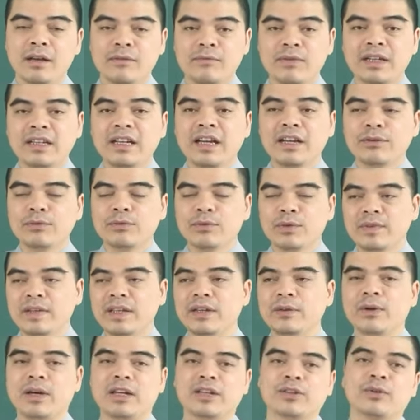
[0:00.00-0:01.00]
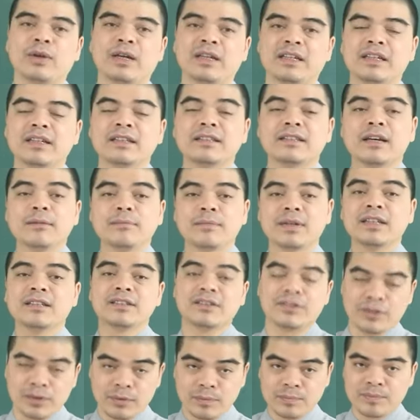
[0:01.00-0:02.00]
Vậy nên quý vị hoàn toàn yên tâm khi
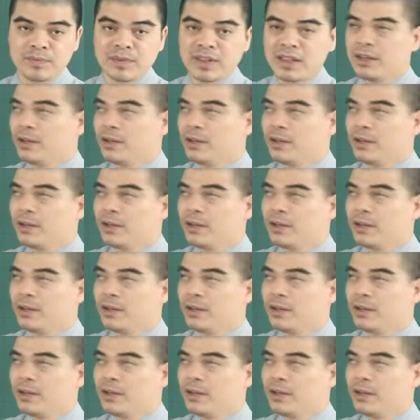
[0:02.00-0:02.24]
sử dụng.